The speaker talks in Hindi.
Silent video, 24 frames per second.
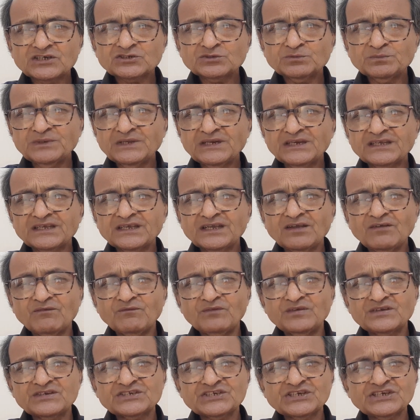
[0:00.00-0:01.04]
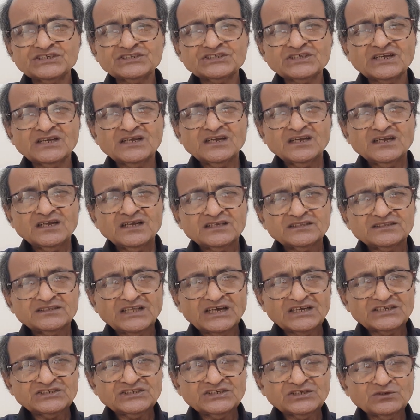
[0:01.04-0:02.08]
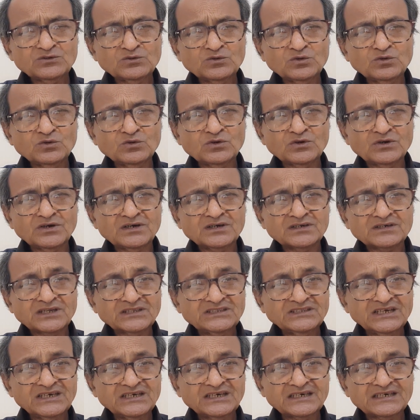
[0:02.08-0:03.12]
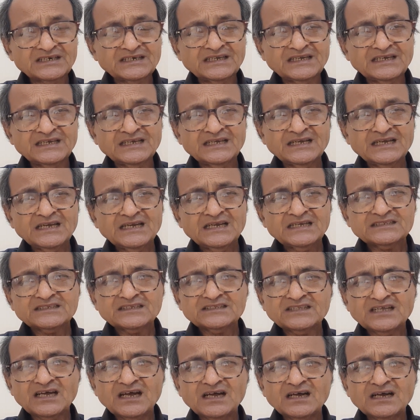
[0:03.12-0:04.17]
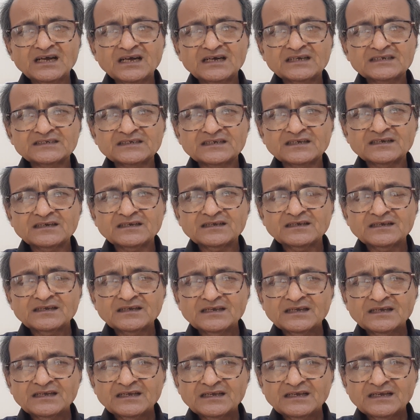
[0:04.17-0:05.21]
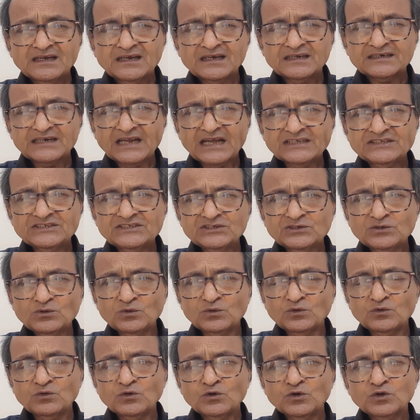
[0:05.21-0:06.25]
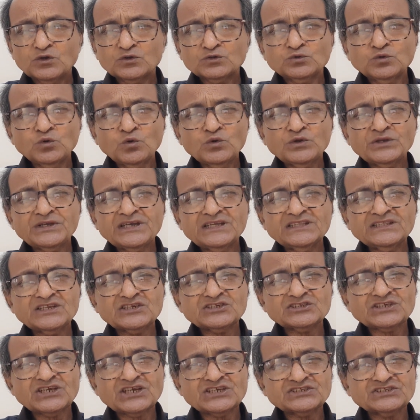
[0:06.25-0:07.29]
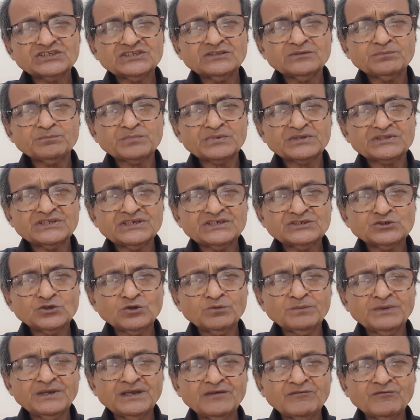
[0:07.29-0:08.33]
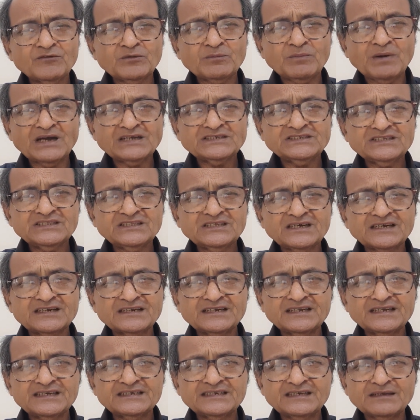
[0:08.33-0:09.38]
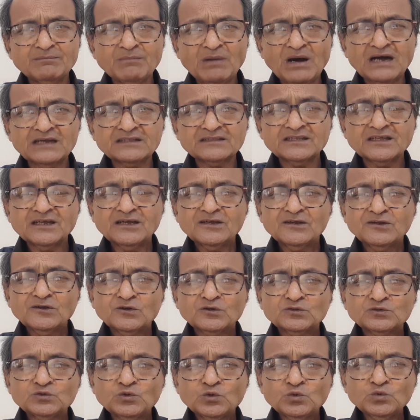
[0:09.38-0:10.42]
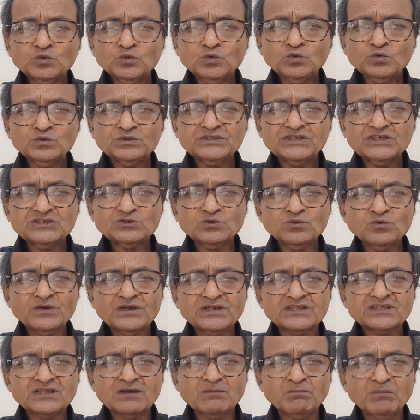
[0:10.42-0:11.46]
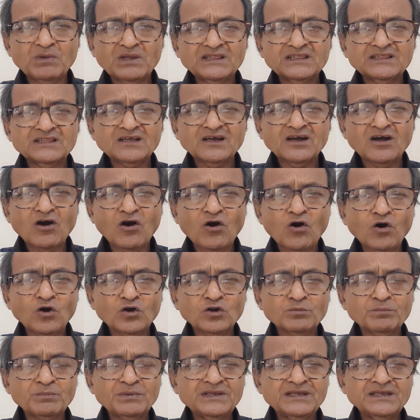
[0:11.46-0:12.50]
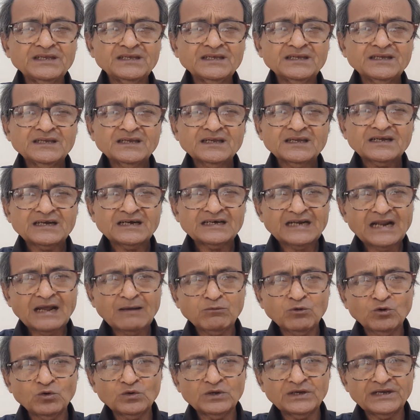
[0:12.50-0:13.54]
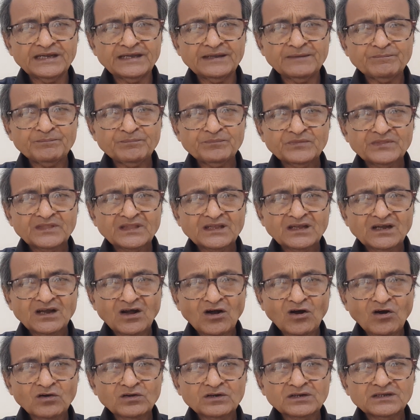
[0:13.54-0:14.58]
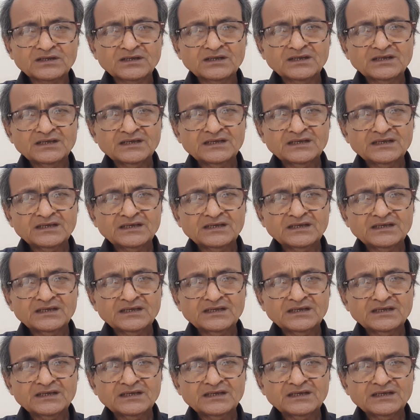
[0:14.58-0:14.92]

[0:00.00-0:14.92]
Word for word: कश्मीर के विशेष दर्जे को रद्द करने तथा राज्य को दो केंद्र शासित प्रदेशों में विभाजित करने के बाद दोनों देशों के संबंध और भी खराब हो गए और